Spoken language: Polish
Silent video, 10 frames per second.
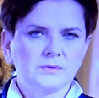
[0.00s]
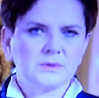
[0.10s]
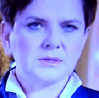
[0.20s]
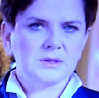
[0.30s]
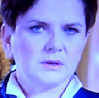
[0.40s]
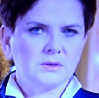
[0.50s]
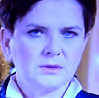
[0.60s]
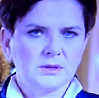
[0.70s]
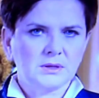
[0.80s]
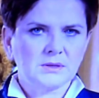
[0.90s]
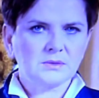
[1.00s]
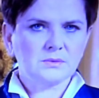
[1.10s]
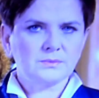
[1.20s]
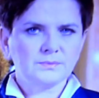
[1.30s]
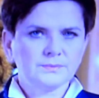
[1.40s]
własnego interesu.
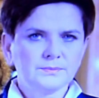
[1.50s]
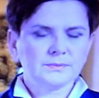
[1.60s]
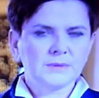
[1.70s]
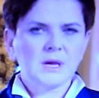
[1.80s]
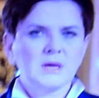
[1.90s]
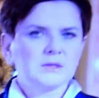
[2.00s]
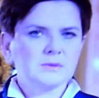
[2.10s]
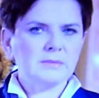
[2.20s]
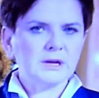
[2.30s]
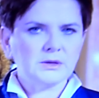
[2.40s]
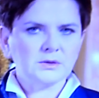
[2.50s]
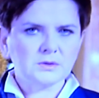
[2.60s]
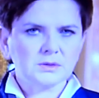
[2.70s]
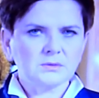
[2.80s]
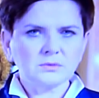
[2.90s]
Złamali
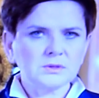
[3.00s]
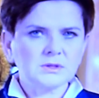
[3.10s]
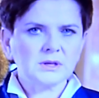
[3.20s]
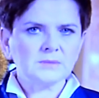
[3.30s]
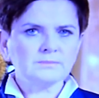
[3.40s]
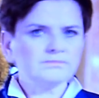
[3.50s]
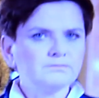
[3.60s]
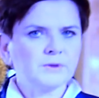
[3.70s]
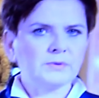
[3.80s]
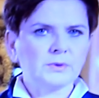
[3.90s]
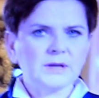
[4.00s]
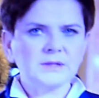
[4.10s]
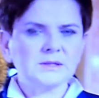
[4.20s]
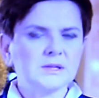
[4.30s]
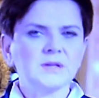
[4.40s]
konstytucję,
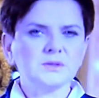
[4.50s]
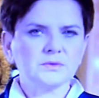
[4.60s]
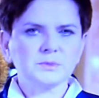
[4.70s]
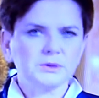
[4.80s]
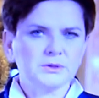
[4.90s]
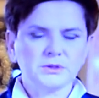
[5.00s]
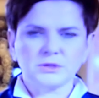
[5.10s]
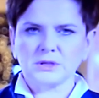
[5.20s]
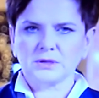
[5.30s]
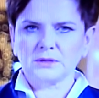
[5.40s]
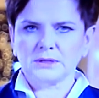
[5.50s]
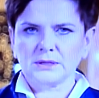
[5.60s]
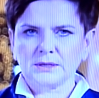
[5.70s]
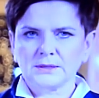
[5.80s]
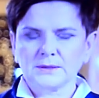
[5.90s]
powołali sędziów z politycznego
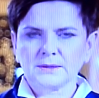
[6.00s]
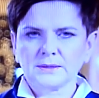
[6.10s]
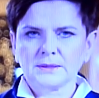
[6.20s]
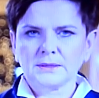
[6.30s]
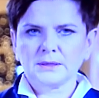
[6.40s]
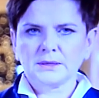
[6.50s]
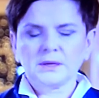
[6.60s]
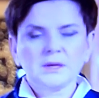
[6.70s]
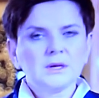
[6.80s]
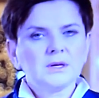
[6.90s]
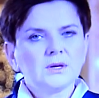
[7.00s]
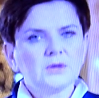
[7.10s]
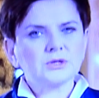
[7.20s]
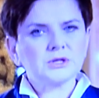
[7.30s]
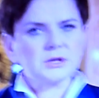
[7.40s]
nadania.
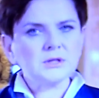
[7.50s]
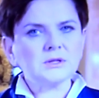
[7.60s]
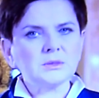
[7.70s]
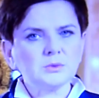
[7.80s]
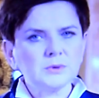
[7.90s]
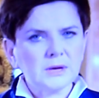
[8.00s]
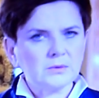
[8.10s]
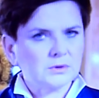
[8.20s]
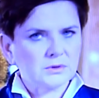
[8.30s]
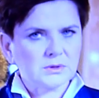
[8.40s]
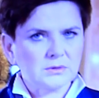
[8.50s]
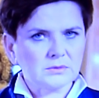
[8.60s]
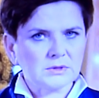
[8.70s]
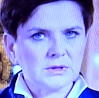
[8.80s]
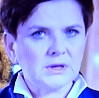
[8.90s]
Orzeczenie Trybunału
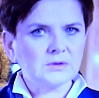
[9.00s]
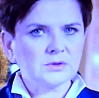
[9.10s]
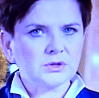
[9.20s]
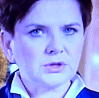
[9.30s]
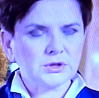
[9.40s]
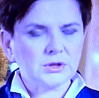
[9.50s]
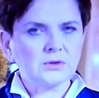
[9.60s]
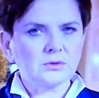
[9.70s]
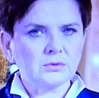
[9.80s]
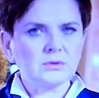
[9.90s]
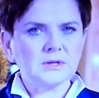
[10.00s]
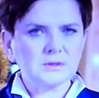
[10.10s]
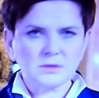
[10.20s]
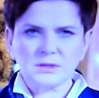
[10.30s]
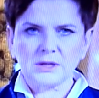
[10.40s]
Konstytucyjnego z 3 grudnia
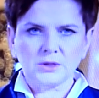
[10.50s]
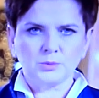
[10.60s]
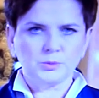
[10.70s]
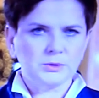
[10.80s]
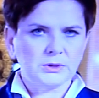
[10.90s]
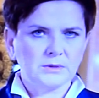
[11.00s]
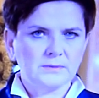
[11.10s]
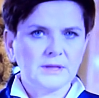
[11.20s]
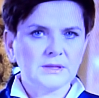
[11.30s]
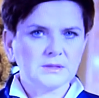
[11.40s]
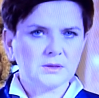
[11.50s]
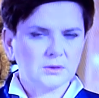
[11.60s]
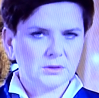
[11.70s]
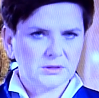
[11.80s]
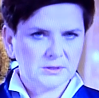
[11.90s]
zostanie opublikowane
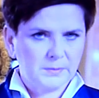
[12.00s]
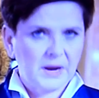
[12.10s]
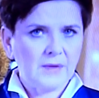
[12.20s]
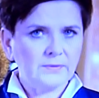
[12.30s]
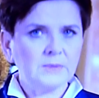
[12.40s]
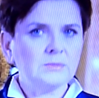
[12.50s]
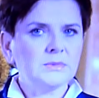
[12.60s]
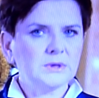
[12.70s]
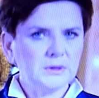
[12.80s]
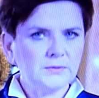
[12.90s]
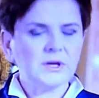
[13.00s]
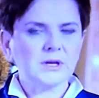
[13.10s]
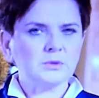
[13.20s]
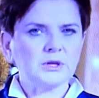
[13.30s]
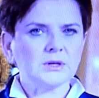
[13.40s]
zgodnie z prawem i w
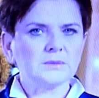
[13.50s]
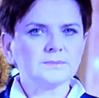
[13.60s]
terminie.